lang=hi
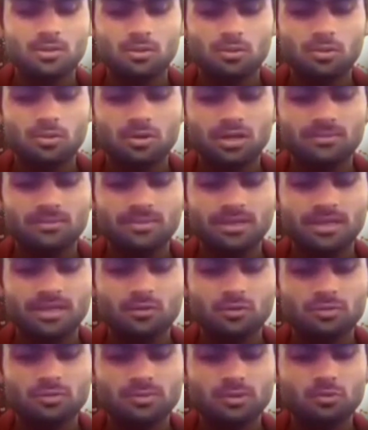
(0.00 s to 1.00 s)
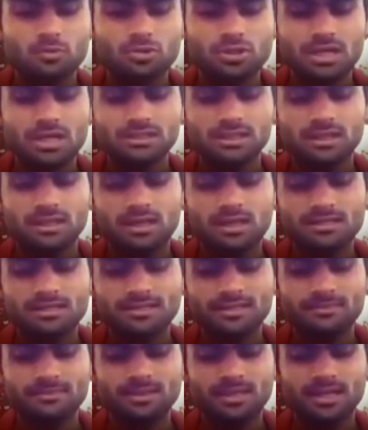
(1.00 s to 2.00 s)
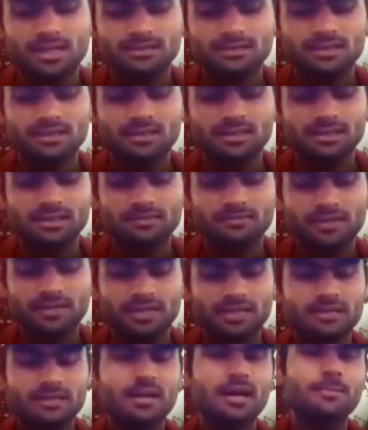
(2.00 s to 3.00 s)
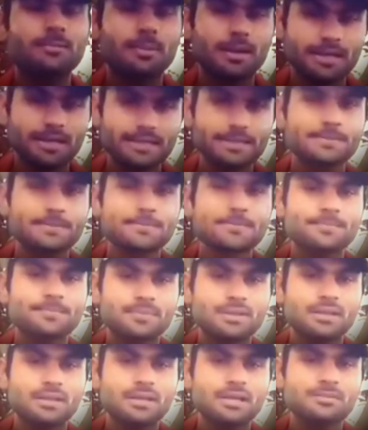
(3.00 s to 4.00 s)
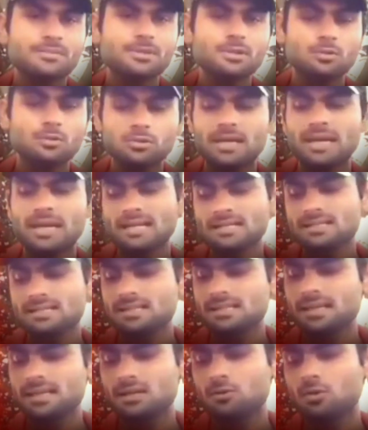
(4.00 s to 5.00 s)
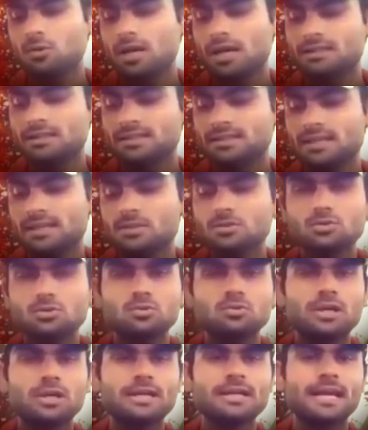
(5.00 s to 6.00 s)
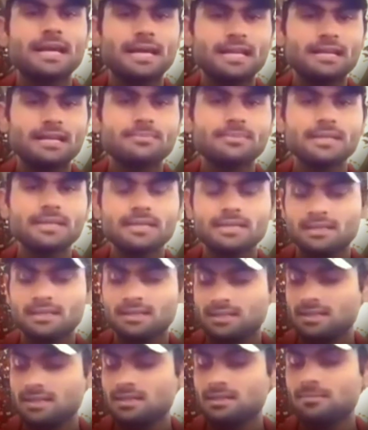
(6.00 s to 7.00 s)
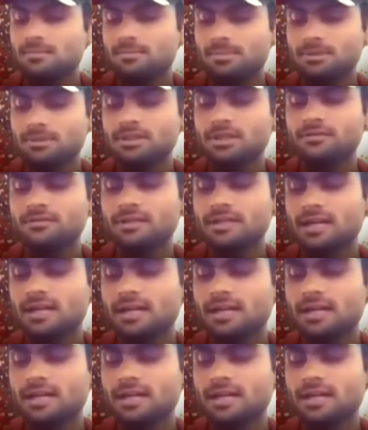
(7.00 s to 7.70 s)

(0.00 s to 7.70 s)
और हमने उसमें कुशादा रास्ते बनाए ताकि वह राह पाए एक बिल्कुल ऐसी ही एक और आयत है सूरह नहल में पंद्रहवीं